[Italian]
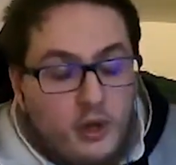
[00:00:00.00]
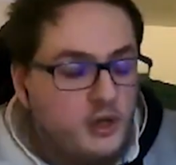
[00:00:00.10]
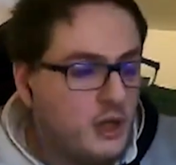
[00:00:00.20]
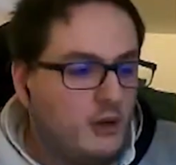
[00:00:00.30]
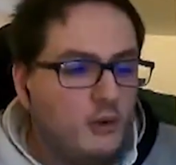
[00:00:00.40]

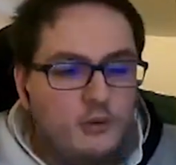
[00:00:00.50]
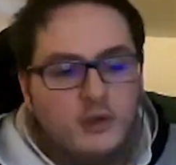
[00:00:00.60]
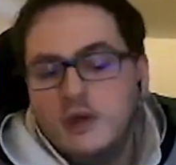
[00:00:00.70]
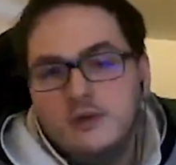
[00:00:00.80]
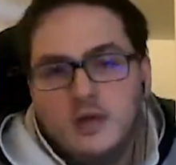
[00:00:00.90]
c'era qualcuno
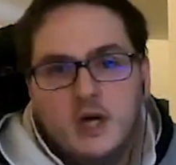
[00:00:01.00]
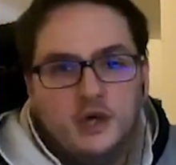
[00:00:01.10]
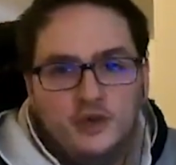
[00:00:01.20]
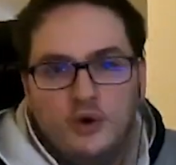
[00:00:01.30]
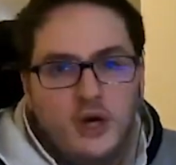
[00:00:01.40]
della nostra
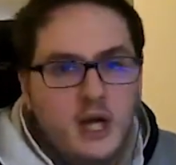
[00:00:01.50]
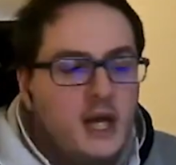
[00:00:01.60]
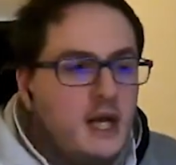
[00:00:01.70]
legione,